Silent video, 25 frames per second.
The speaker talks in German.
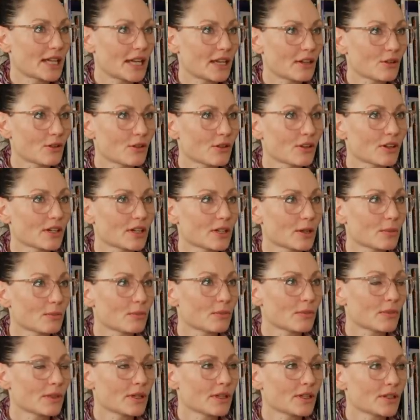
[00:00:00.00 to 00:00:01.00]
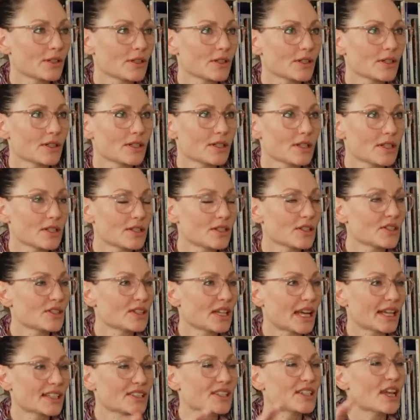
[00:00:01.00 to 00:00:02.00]
Dennoch ähm, ist
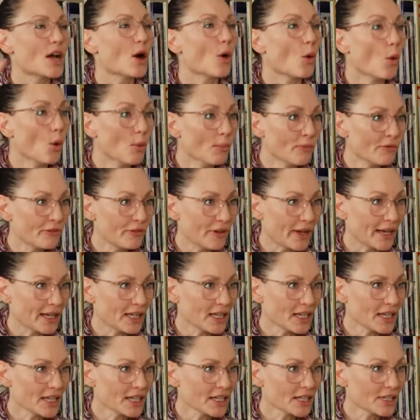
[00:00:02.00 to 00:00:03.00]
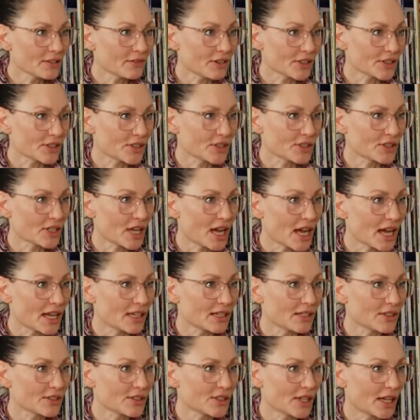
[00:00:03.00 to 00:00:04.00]
es ja sehr umfänglich, was es da
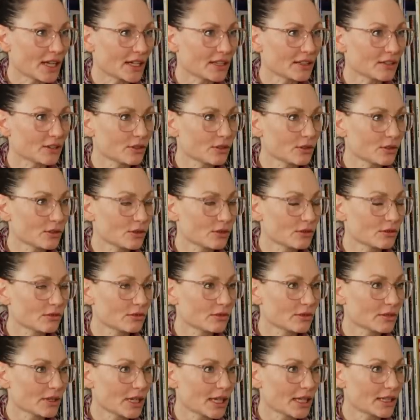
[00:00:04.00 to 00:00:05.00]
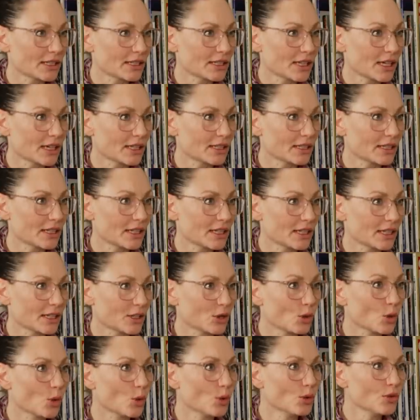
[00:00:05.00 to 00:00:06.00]
alles an, an, an
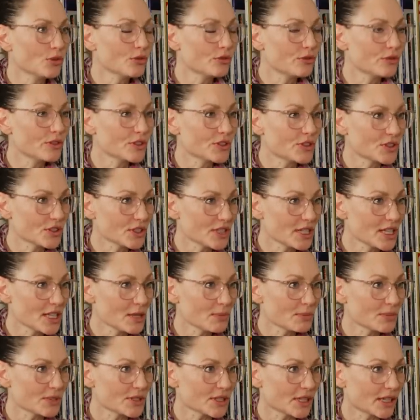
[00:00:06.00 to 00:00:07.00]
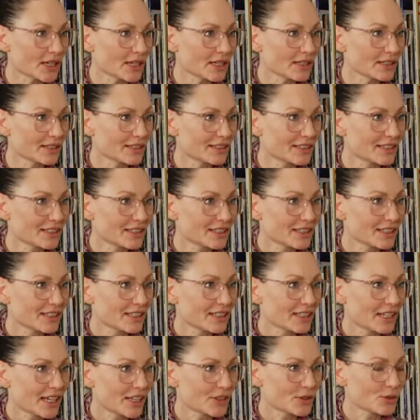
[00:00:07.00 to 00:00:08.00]
äh, Grundwissen gibt, ja.
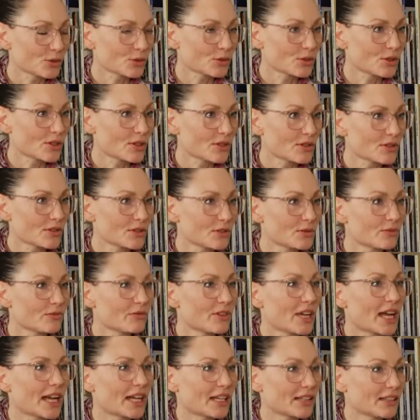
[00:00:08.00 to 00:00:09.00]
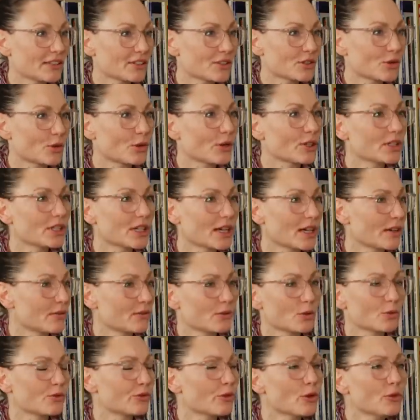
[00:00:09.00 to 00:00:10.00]
Also wir hatten das
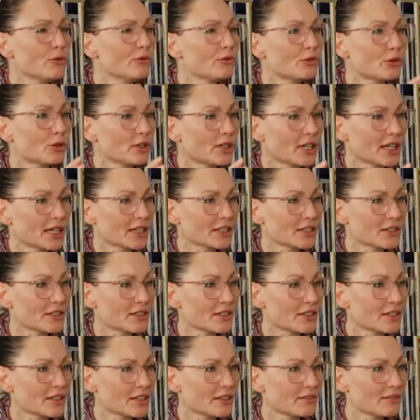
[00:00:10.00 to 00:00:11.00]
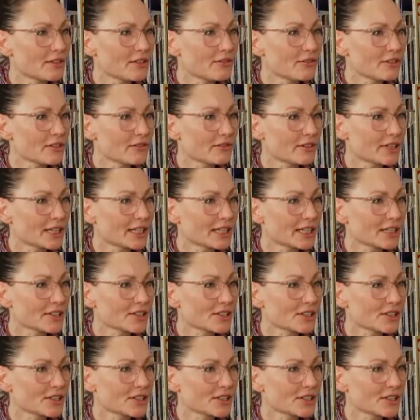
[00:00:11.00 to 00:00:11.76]
heute 500. Ähm, Wie viel war